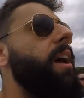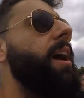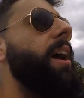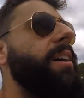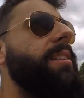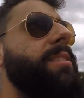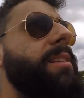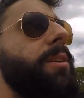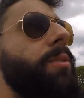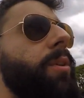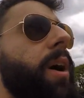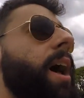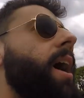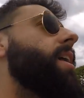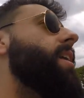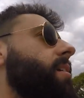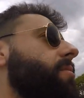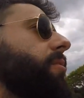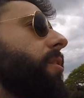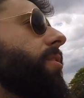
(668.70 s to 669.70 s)
é
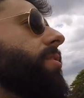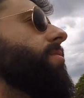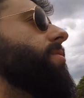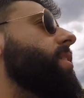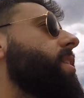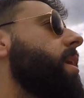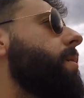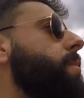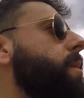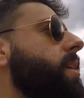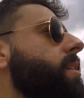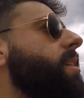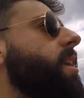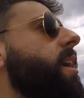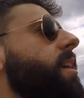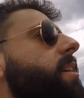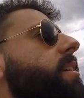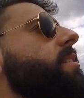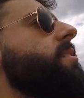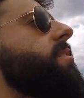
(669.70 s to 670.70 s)
é, na volta vai dar para
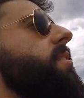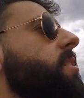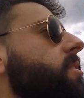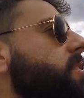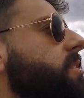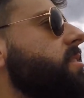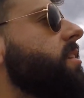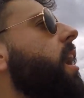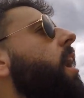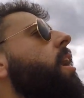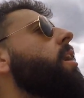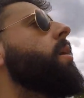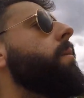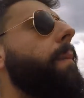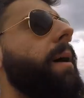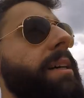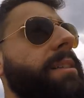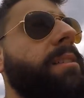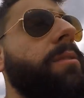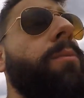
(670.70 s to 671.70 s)
entrar aqui se a gente quiser.
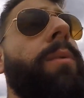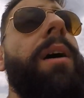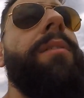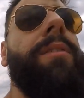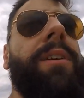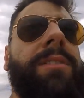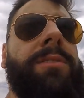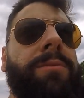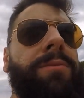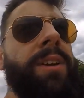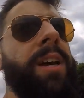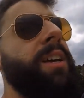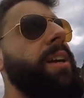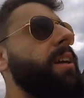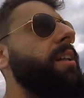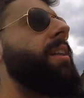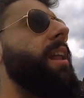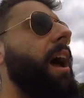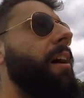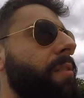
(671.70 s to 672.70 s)
Mas uma vez eu vim
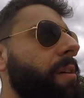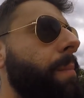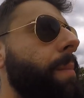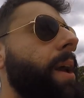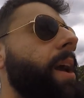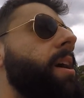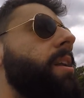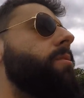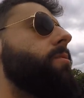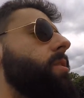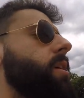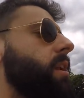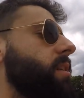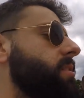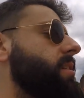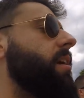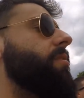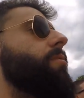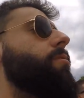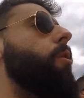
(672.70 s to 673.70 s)
aqui, tava aberto e
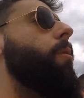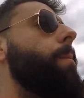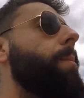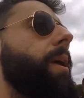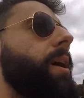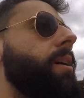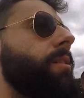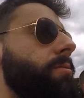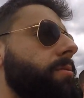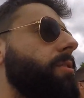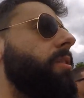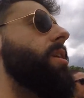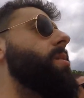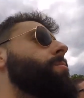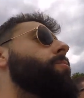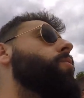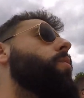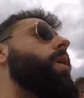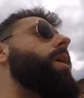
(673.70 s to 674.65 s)
eles estavam cobrando, não lembro